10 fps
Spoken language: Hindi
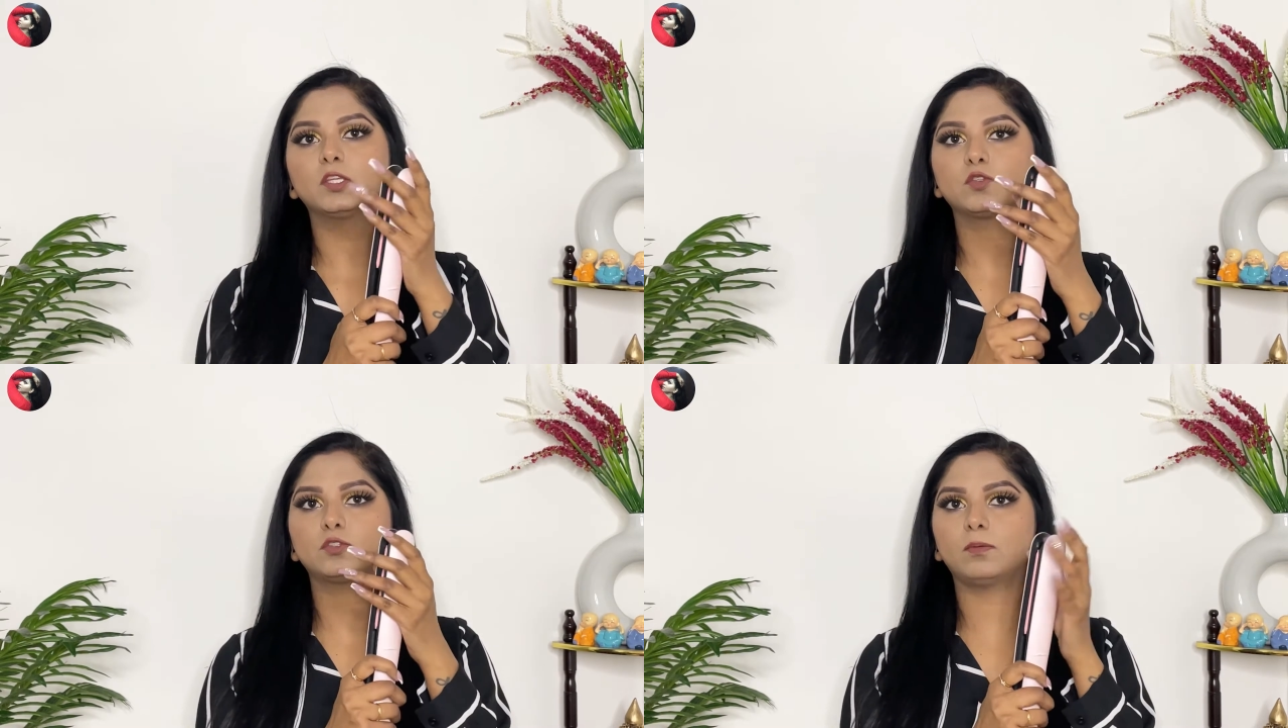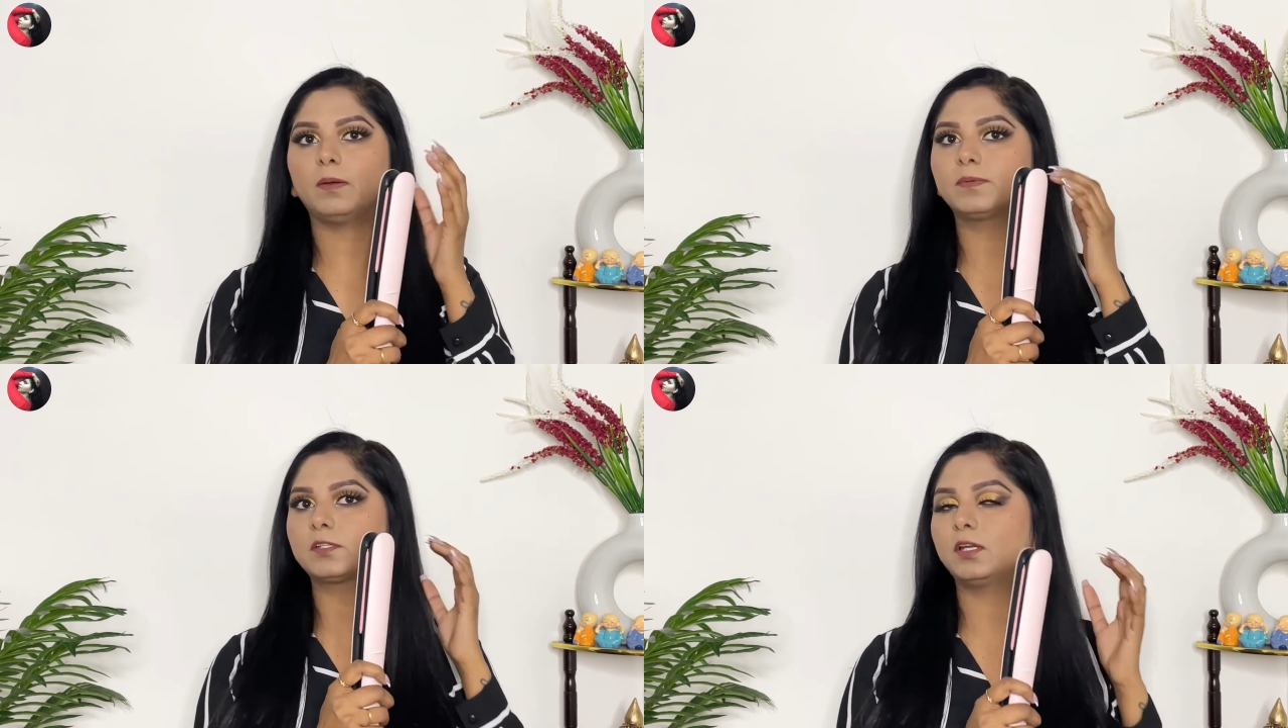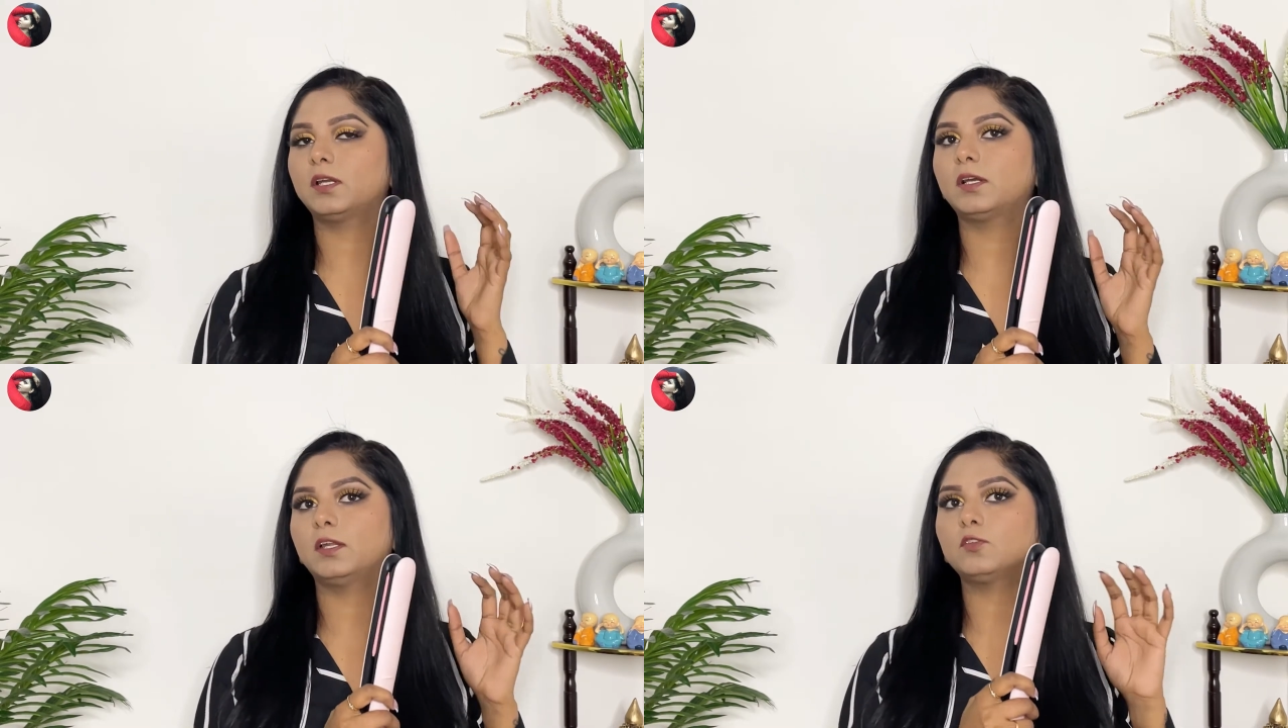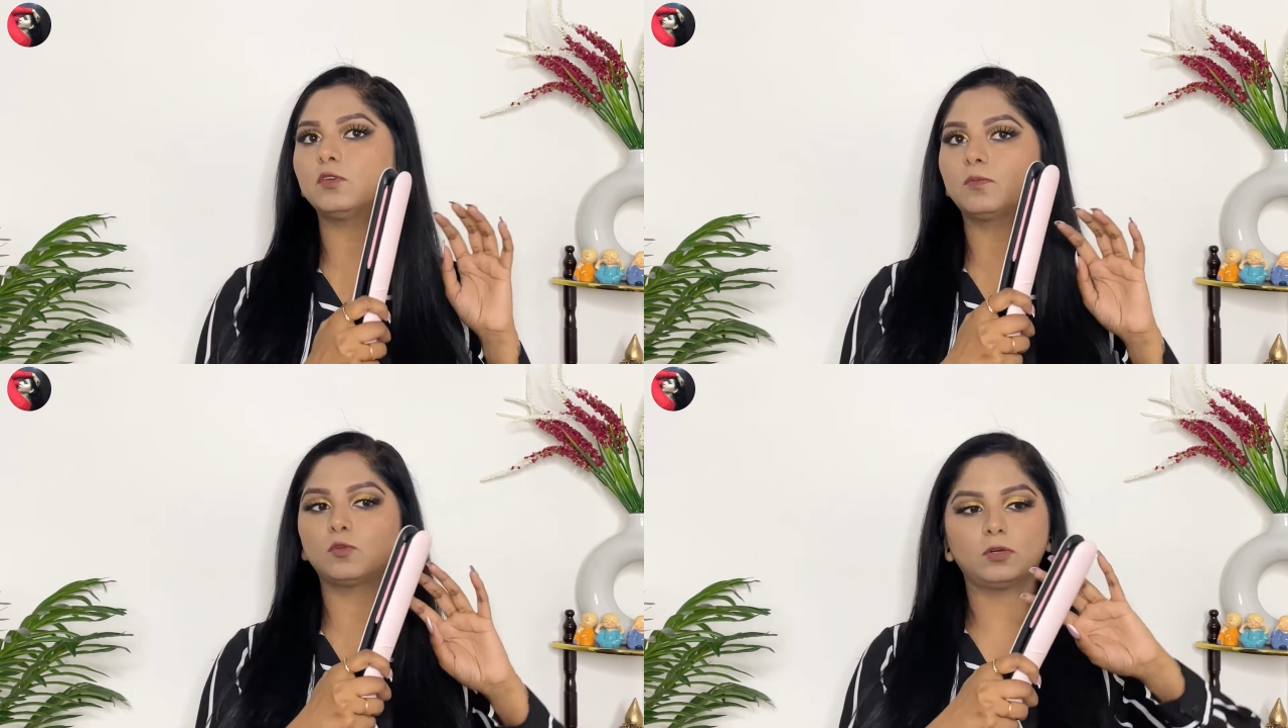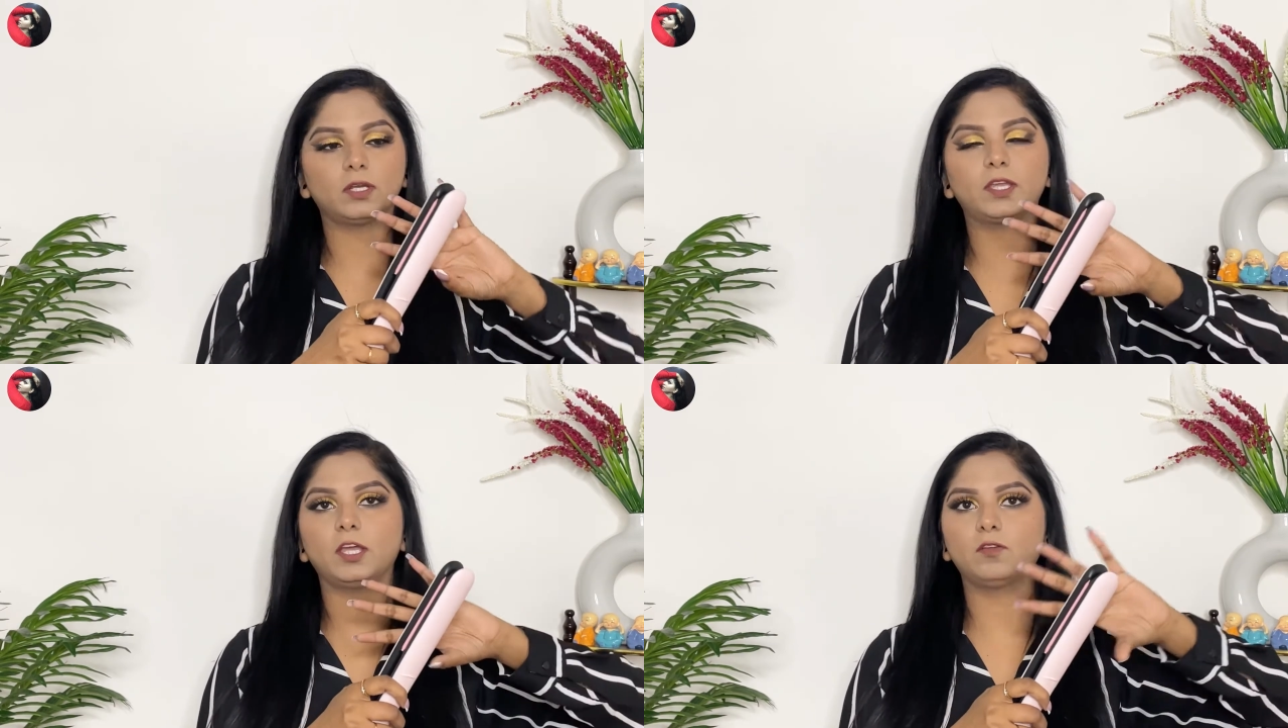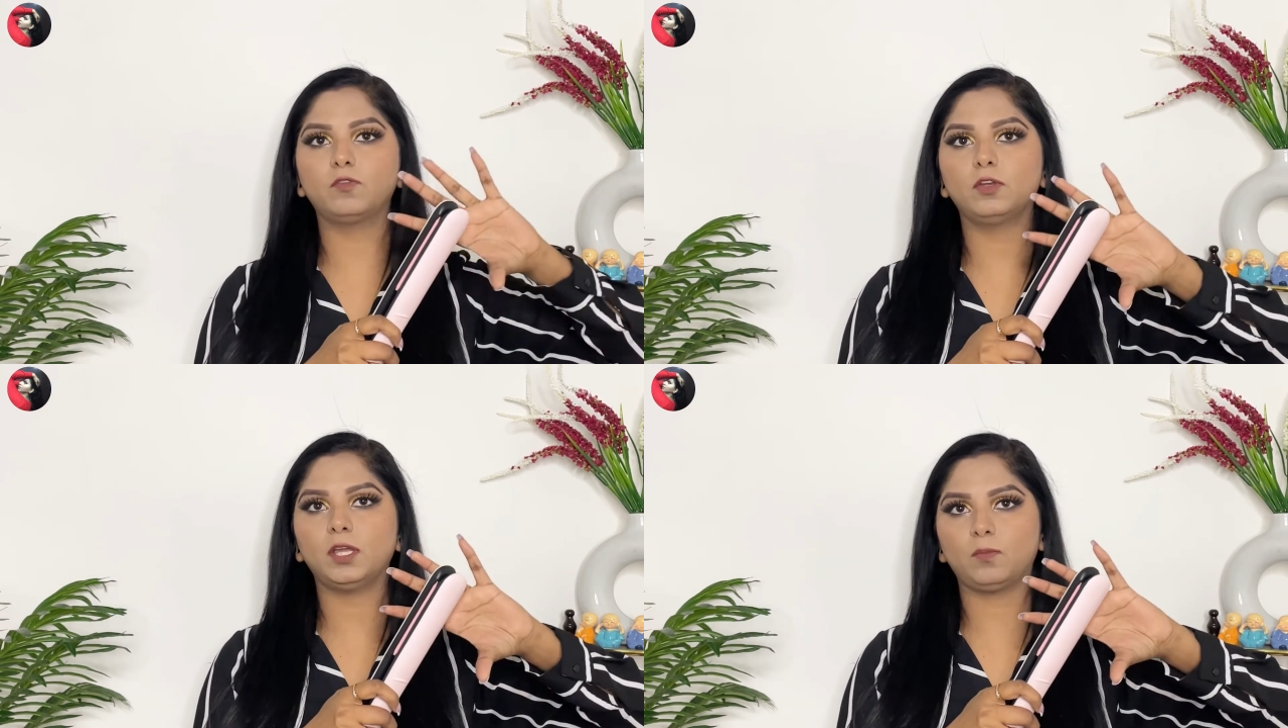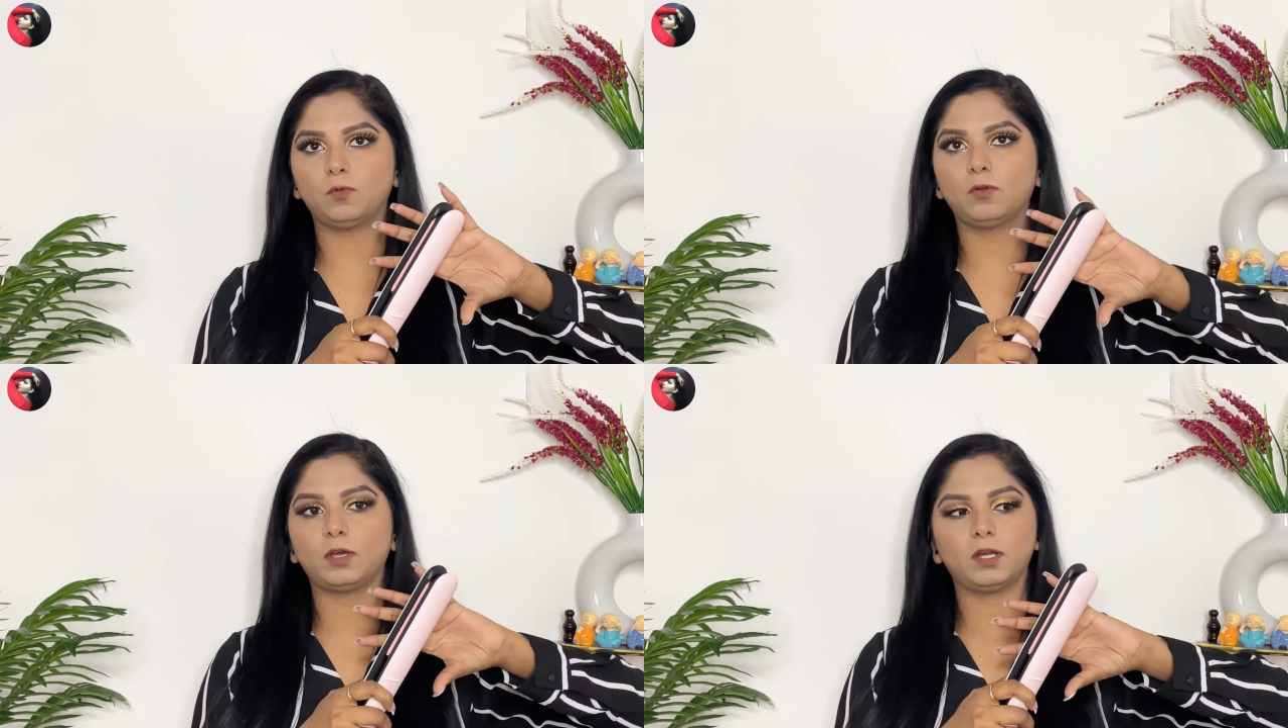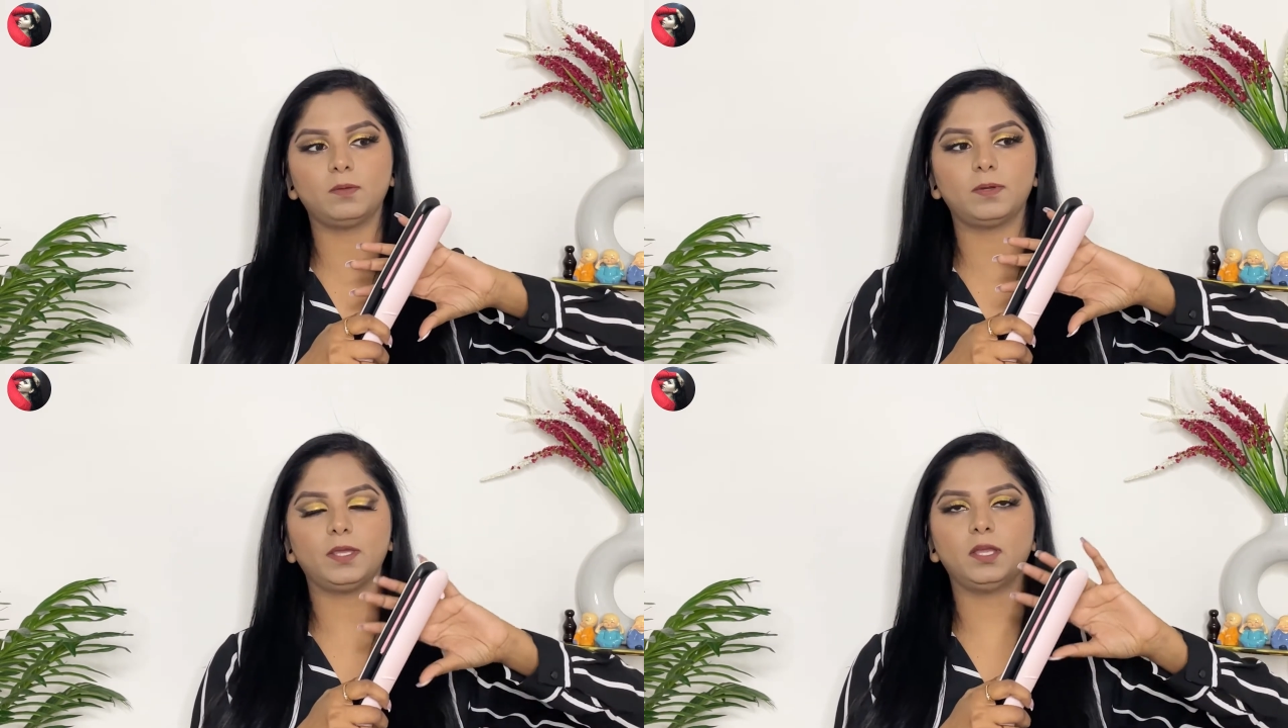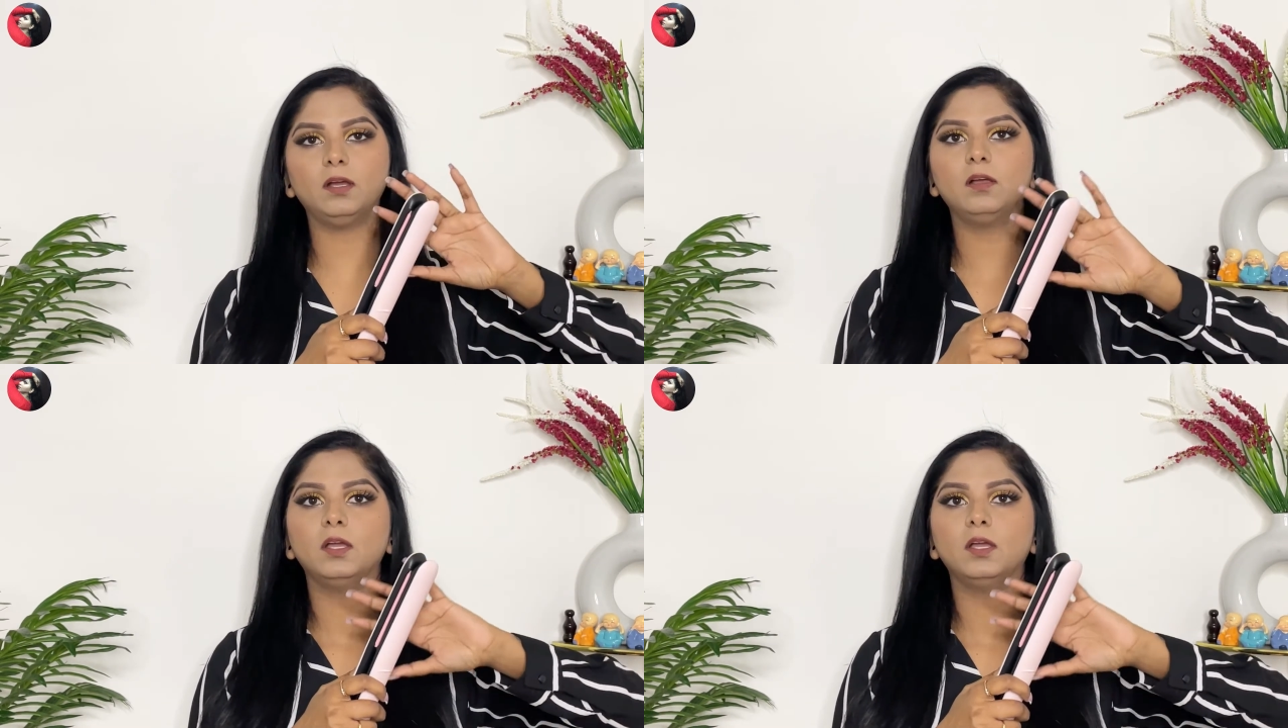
सो जब आप स्ट्रेट करें सो आप थोड़ा केयरफुली आपको करना पड़ेगा